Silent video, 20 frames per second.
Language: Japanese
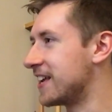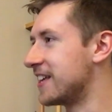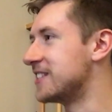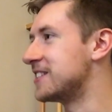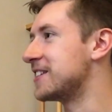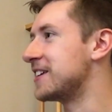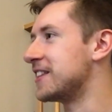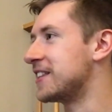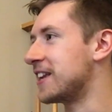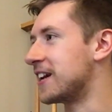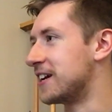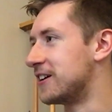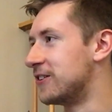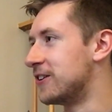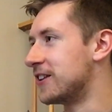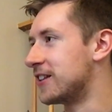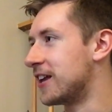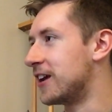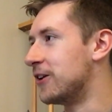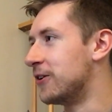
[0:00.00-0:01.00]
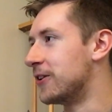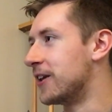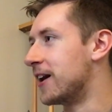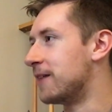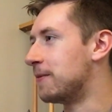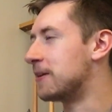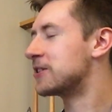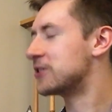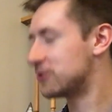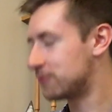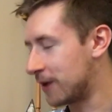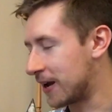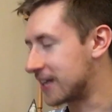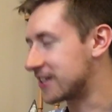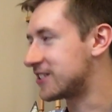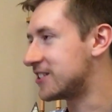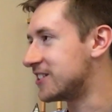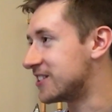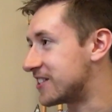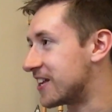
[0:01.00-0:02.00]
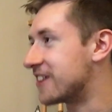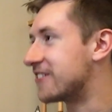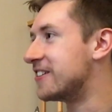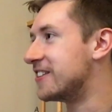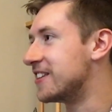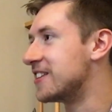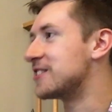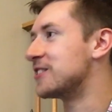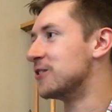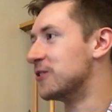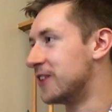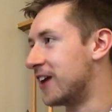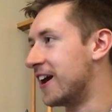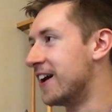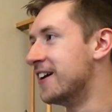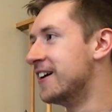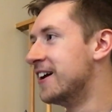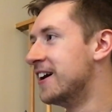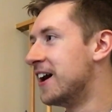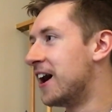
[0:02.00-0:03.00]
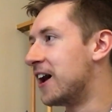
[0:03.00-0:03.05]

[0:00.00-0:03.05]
義づけてくれたような、素晴らしい作品ですよね。